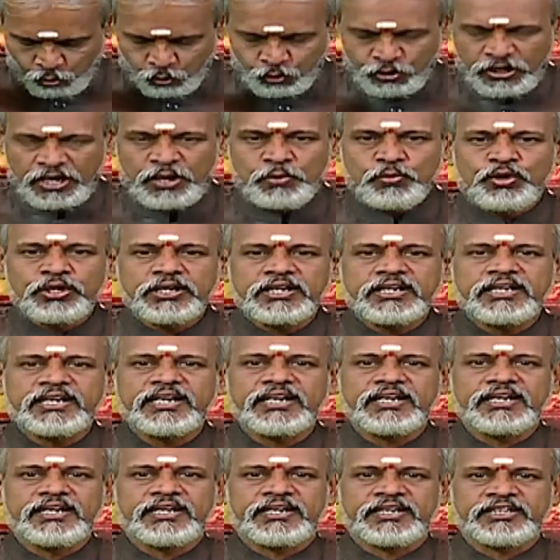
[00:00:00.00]
உடல் முழுக்க
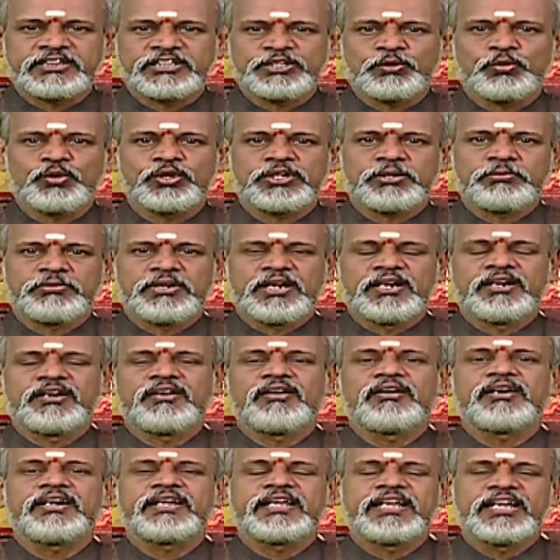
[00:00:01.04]
இரத்த ஓட்டம்
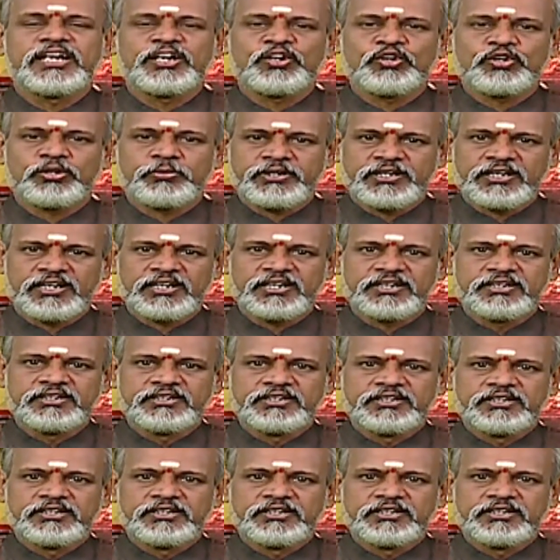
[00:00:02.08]
நன்றாக இயங்கணும் அப்படின்னா